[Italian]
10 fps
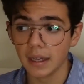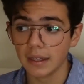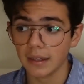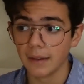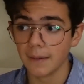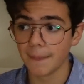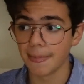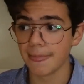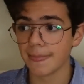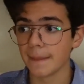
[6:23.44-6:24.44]

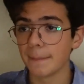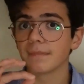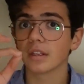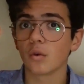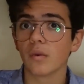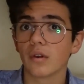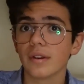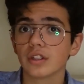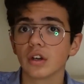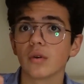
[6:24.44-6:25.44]
Um,
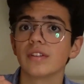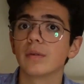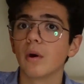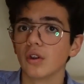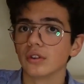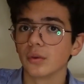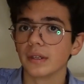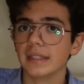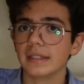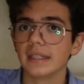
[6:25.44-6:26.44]
questo, questo, mondo
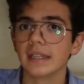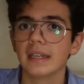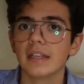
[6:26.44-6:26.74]
quindi,